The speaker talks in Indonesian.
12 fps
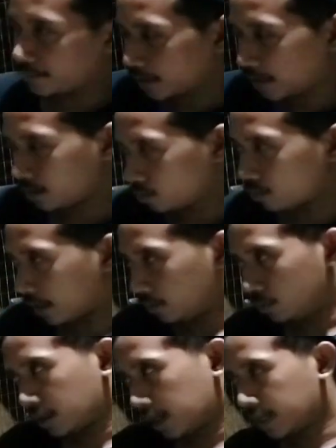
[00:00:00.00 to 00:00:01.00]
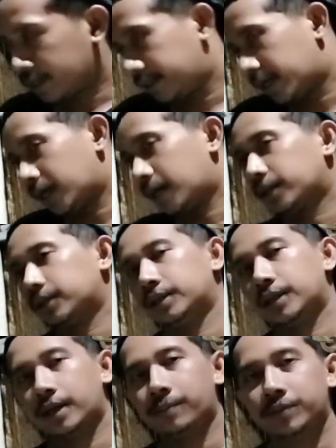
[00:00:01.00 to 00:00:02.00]
tapi gen ugal-ugalan yang
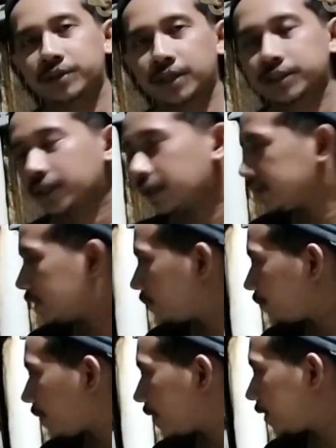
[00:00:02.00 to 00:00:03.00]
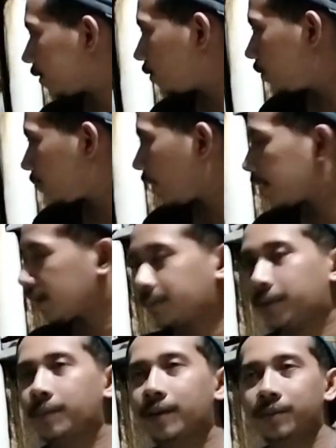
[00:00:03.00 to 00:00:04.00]
artinya bisa saya simpan itu karena
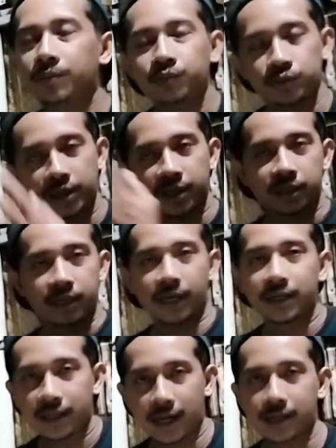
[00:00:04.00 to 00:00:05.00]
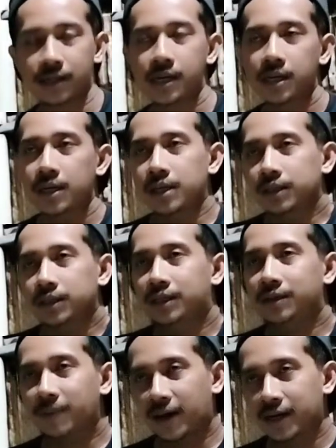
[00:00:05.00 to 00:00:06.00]
memang mempunyai gen yang
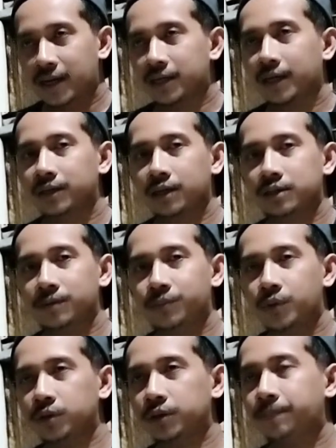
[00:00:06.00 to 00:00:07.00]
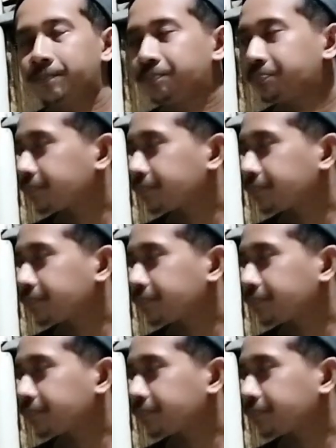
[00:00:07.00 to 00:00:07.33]
dimana gen tersebut